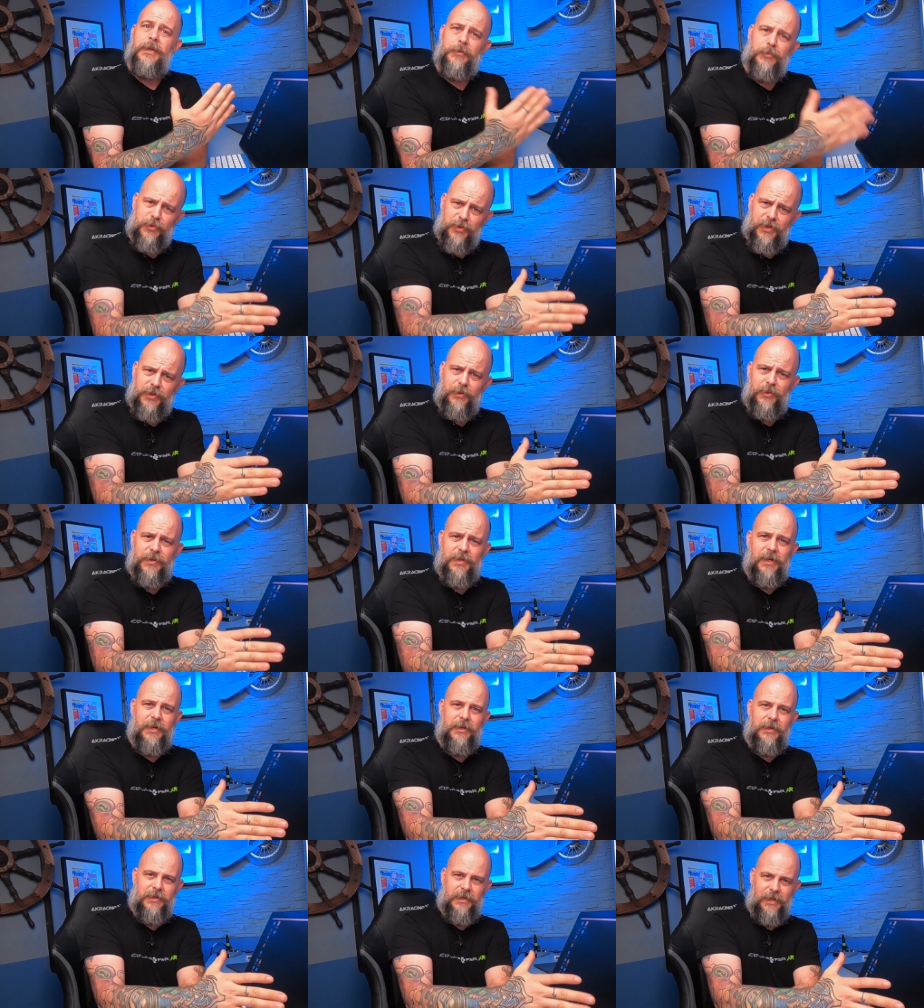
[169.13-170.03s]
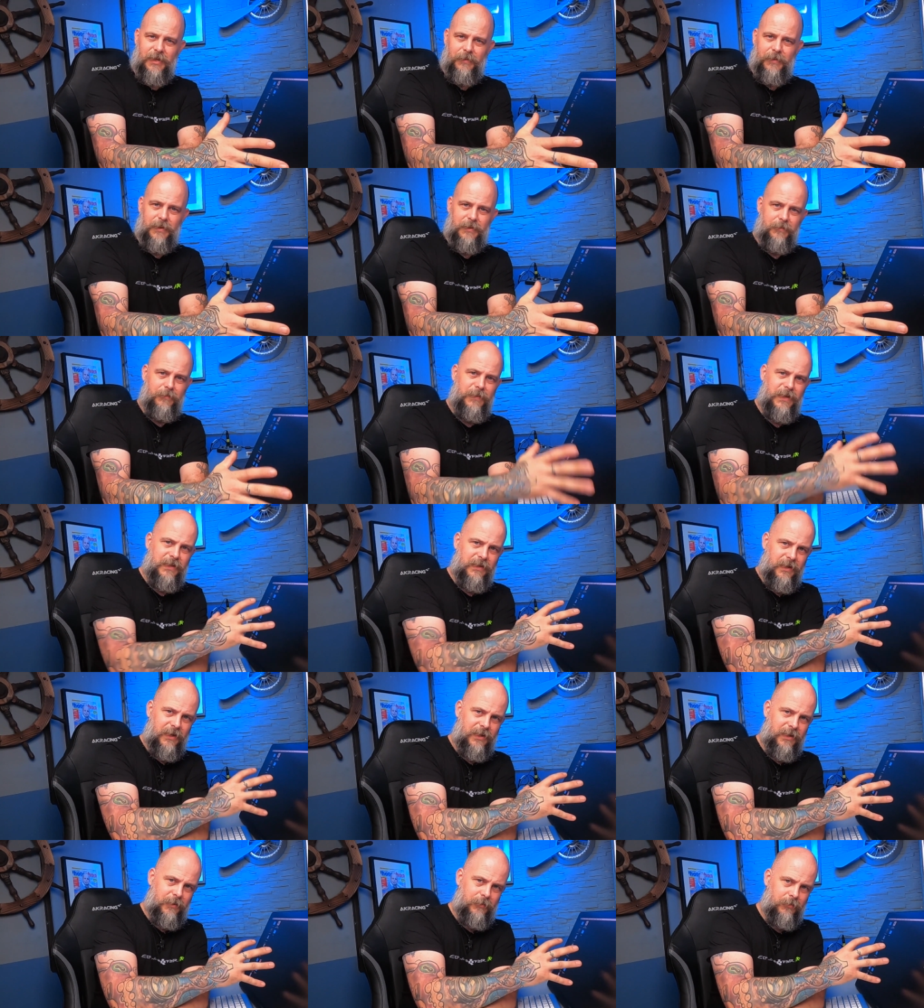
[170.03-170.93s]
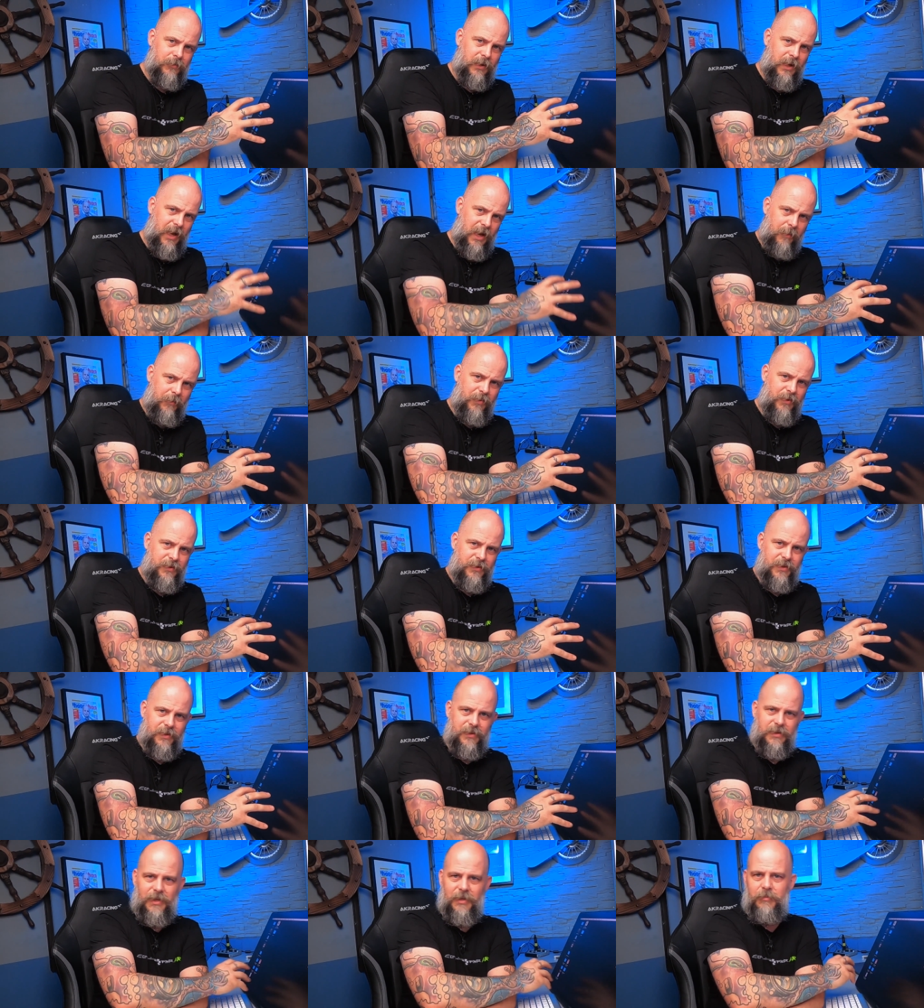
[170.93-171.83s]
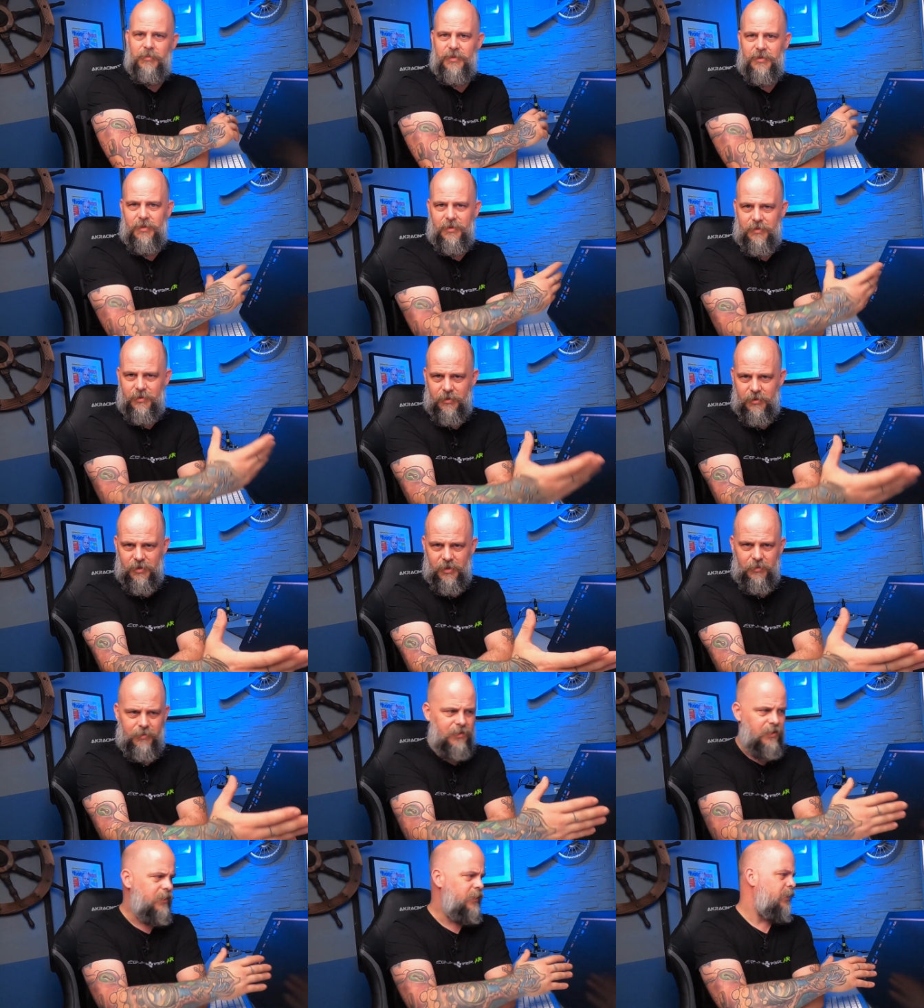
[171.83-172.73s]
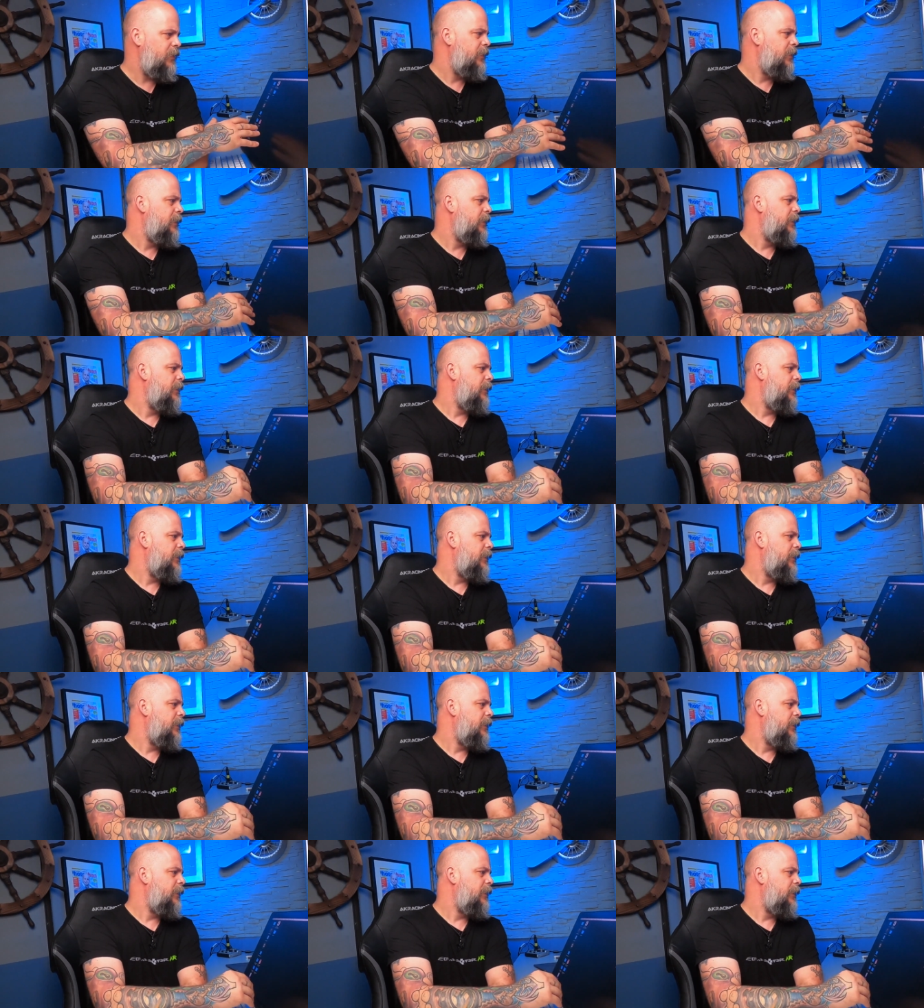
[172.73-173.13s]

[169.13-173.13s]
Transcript: Ich muss dazu sagen, ich arbeite mit einem Apple-System, das heißt, ich habe hier